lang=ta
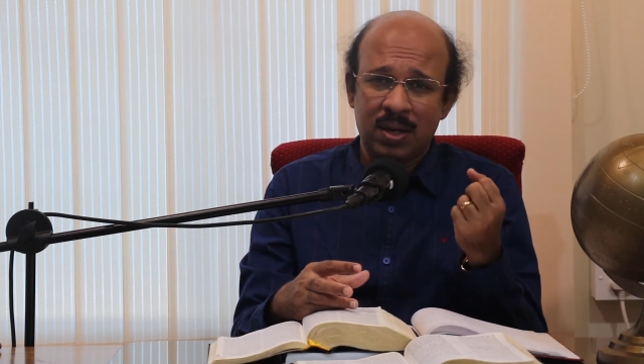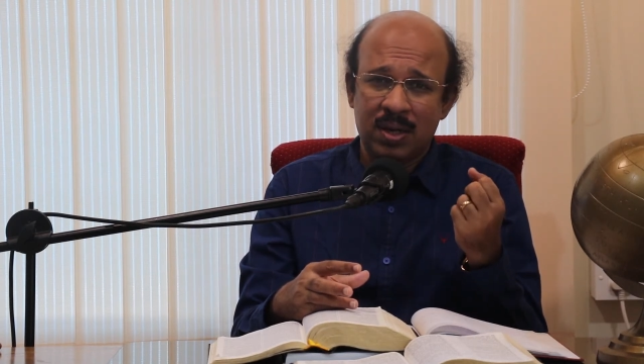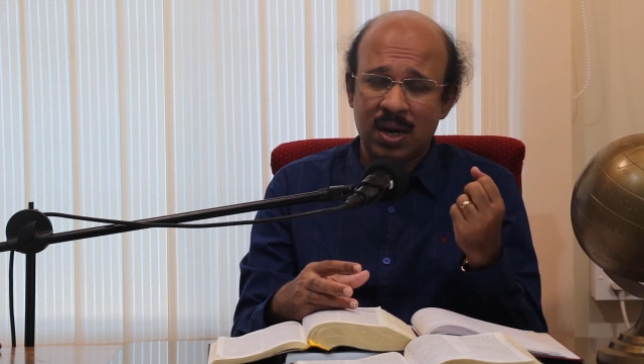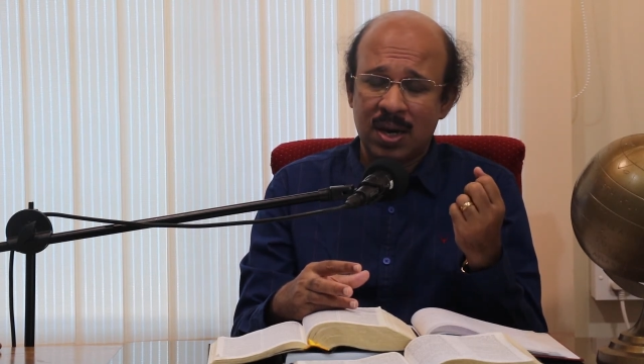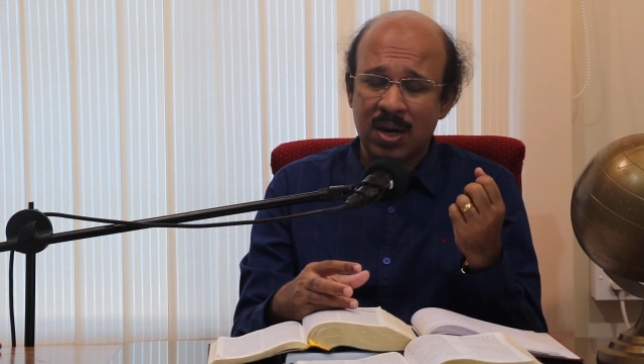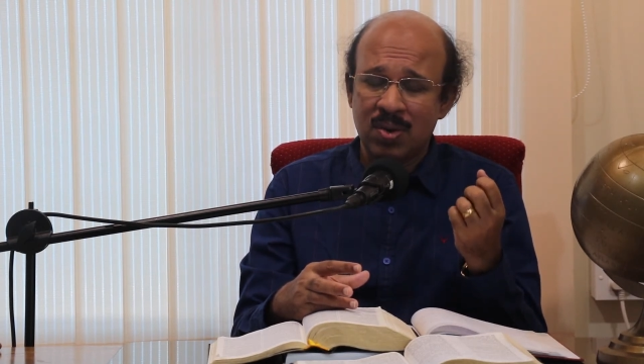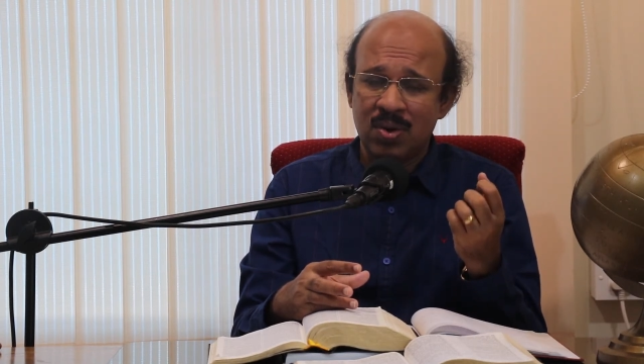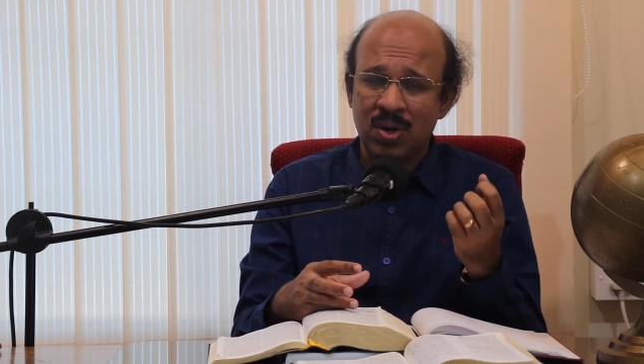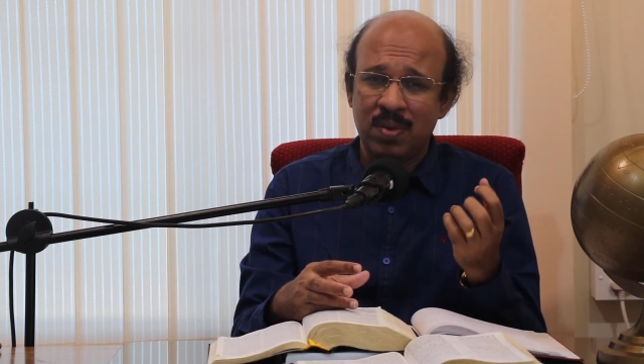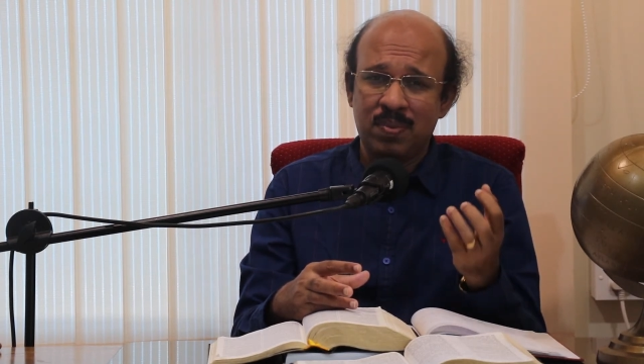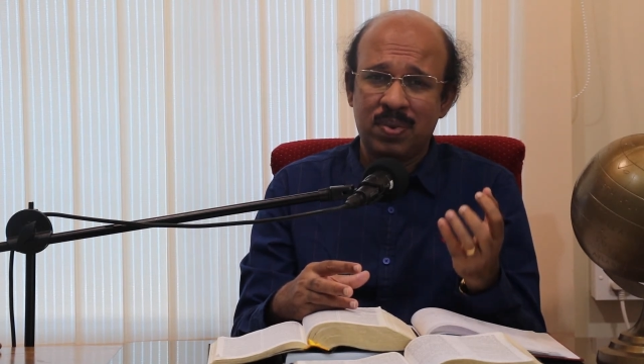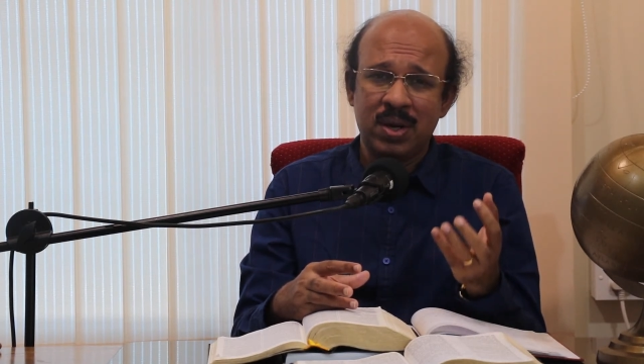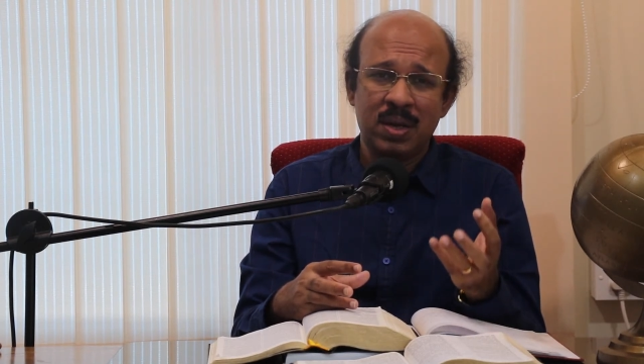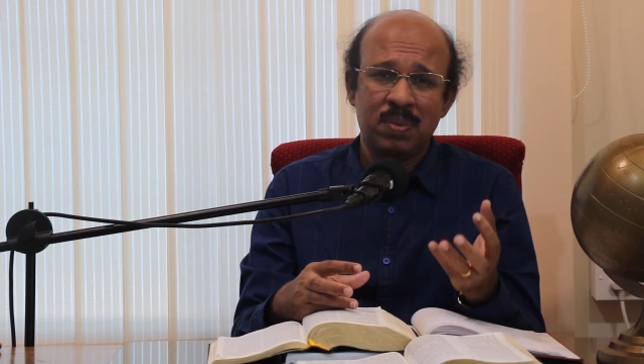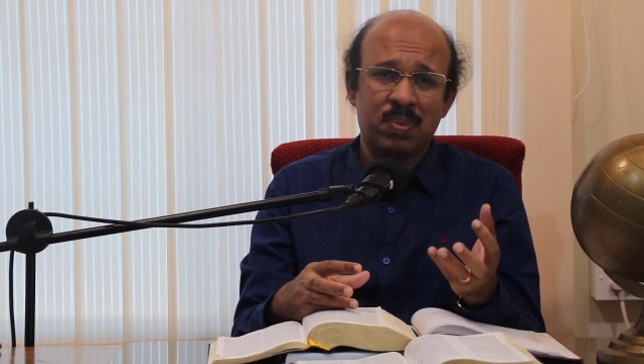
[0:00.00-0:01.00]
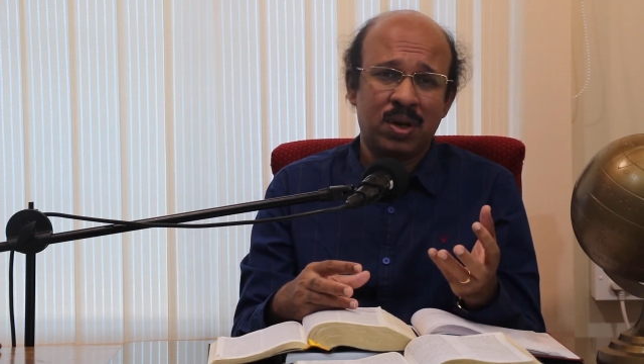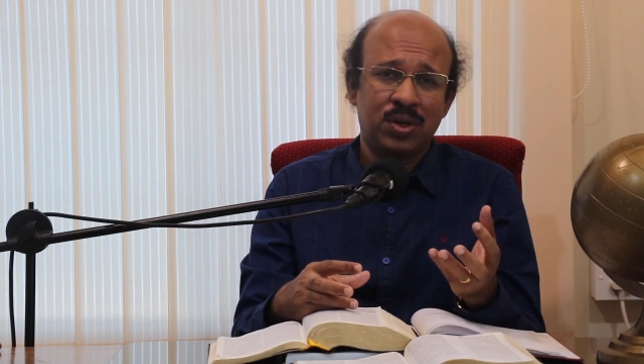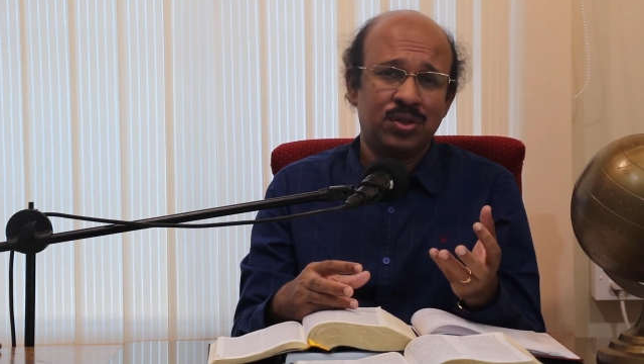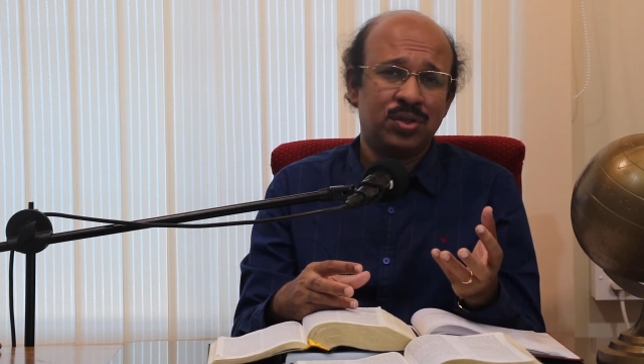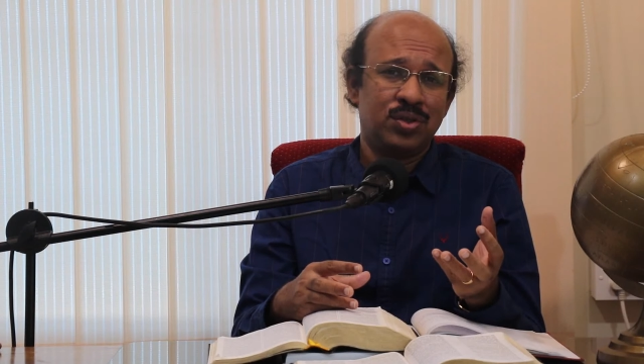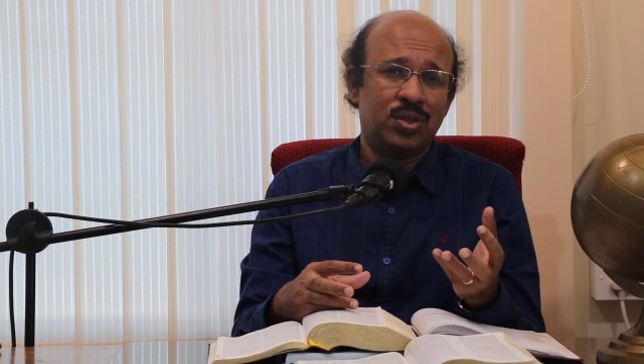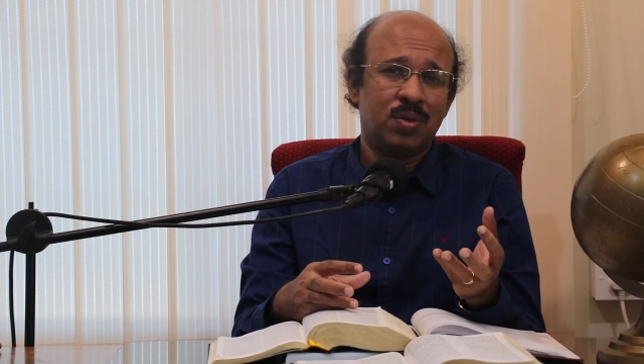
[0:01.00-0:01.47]
கடவுள் எப்படி
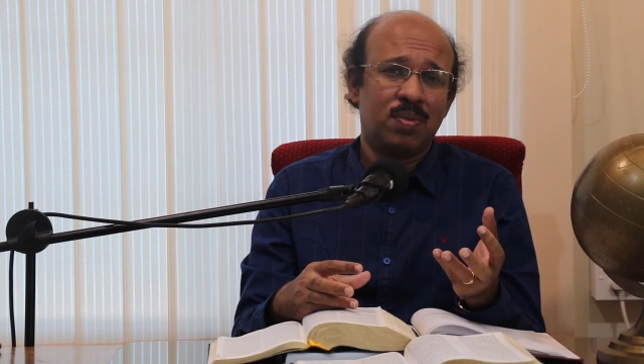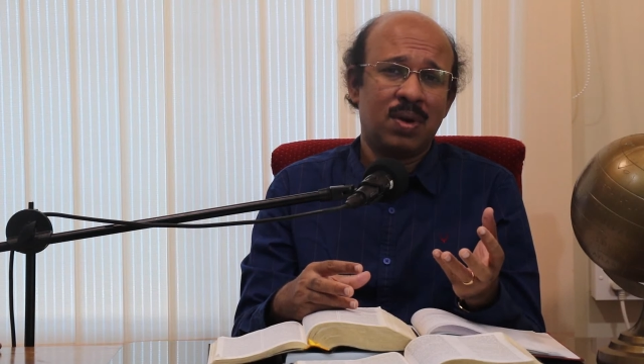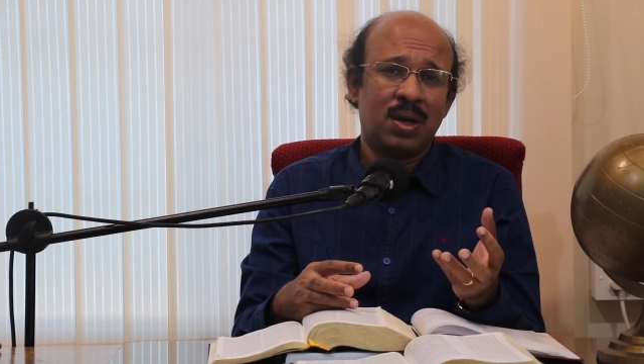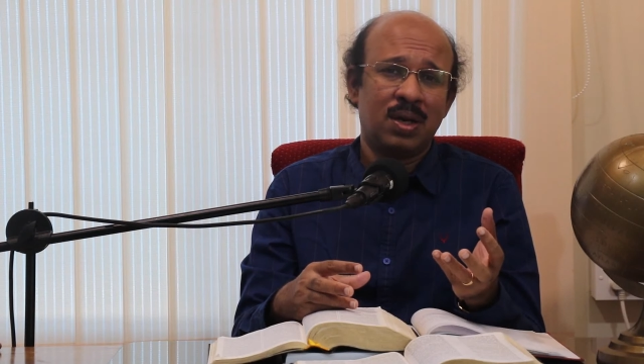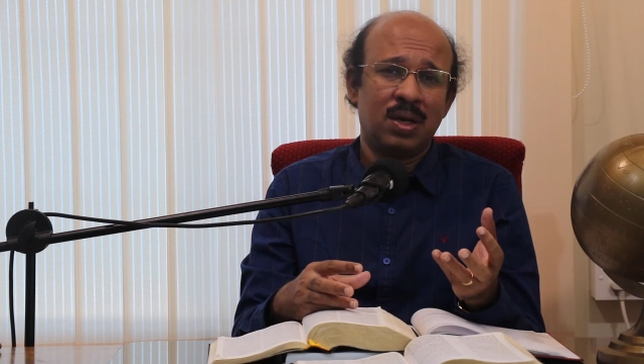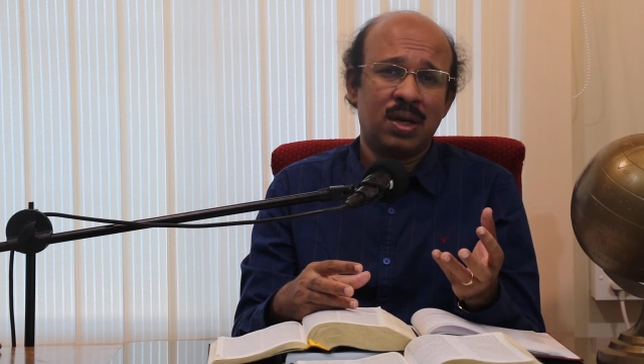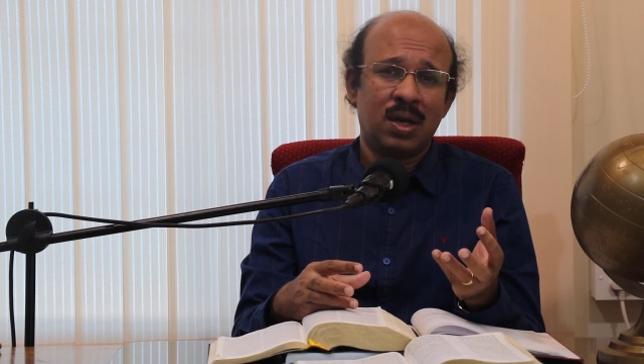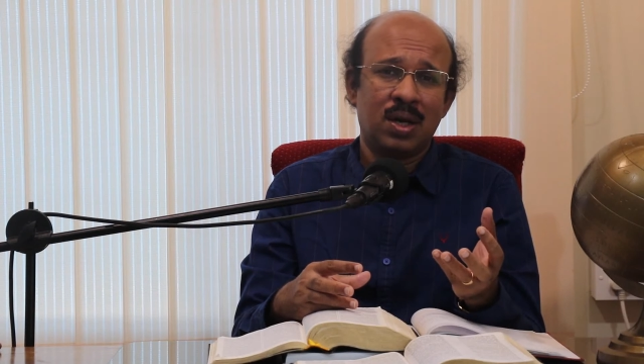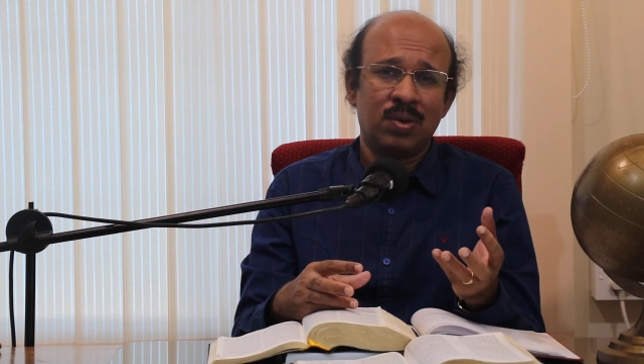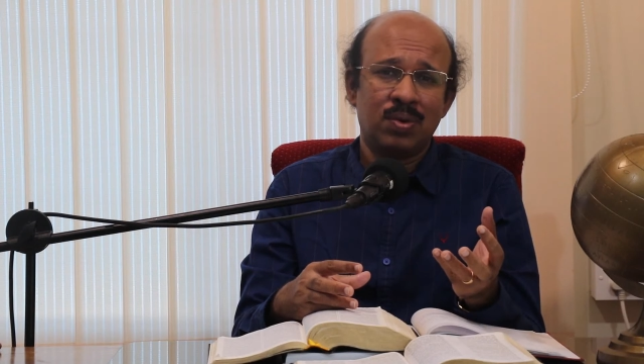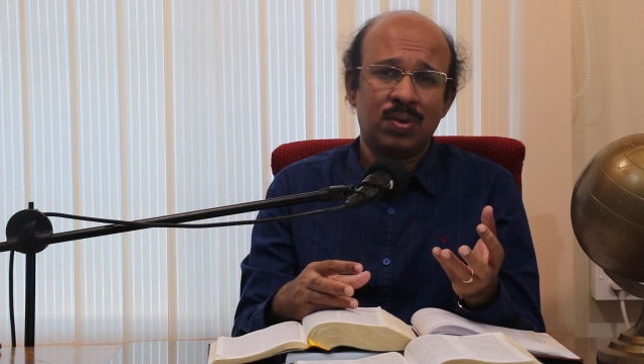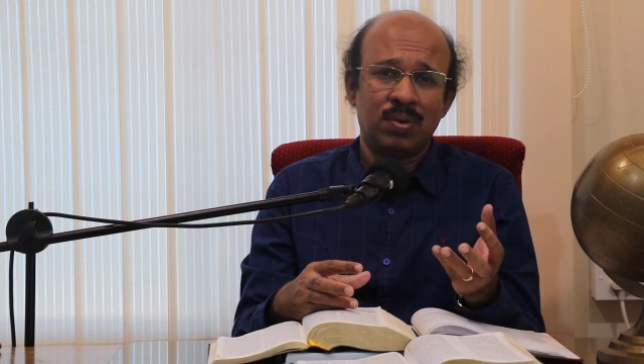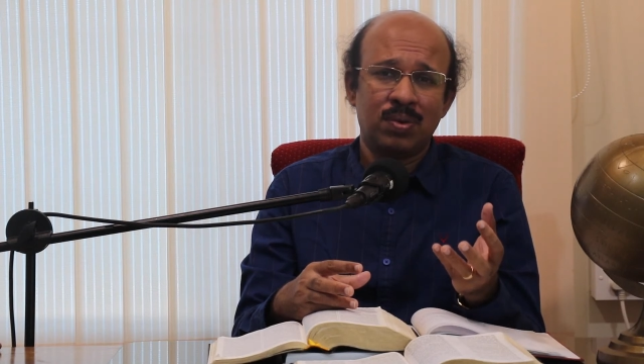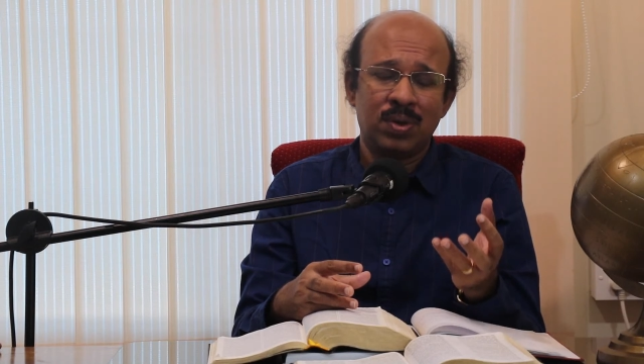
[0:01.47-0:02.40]
பரிசுத்தமாக இருக்கிறாரோ